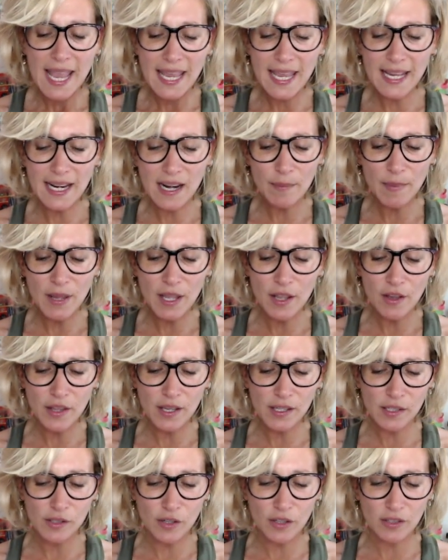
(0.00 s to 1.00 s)
Y en el medio
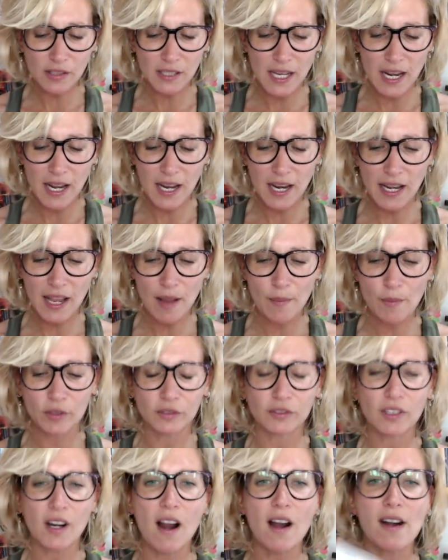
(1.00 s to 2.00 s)
de eso se les quería
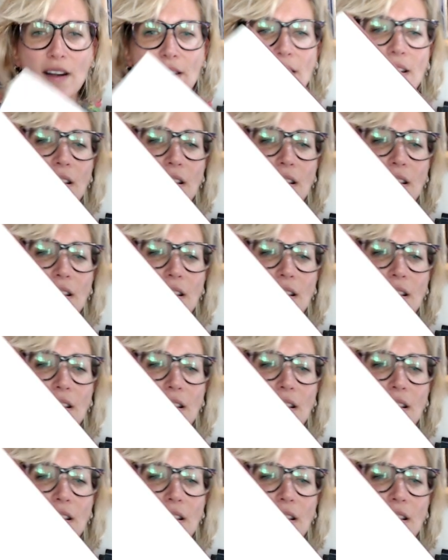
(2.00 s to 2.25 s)
mostrar,